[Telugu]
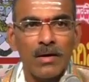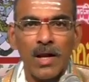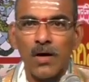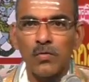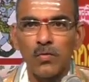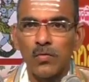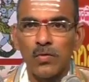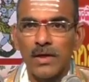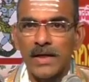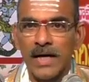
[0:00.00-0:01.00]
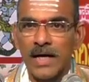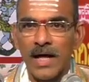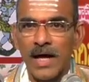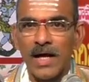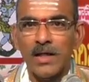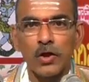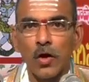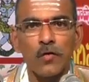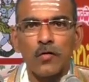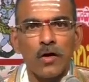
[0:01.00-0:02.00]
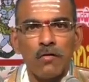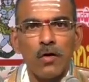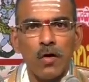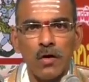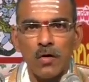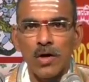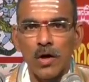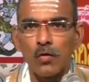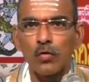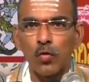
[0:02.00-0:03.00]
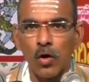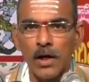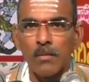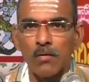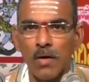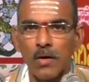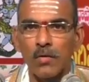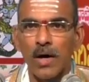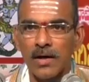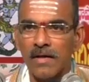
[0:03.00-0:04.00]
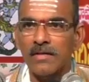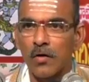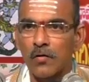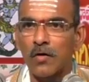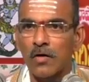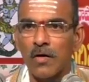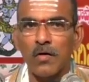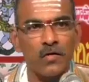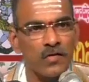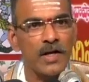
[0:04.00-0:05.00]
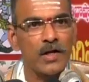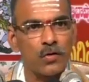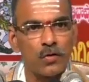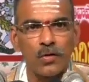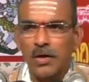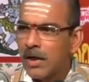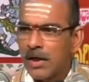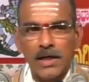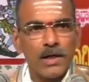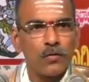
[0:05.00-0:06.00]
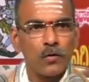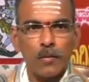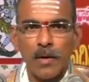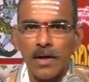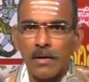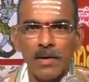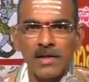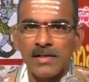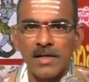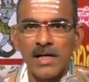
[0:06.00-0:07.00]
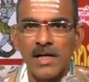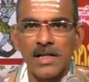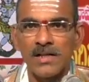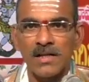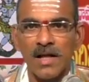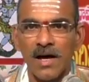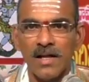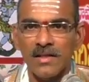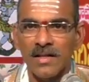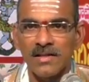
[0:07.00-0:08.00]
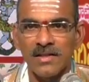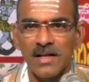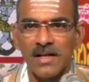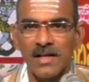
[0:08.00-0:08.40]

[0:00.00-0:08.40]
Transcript: నాకు ఇక్కడ తెలుసున్న వాళ్ళు ఒక్కరు లేరు వారు అంటే తెలుసున్న వాళ్ళు స్నేహితులు ఈ చుట్టుపక్కల మంచినీళ్ళిచ్చి దాహం తీర్చే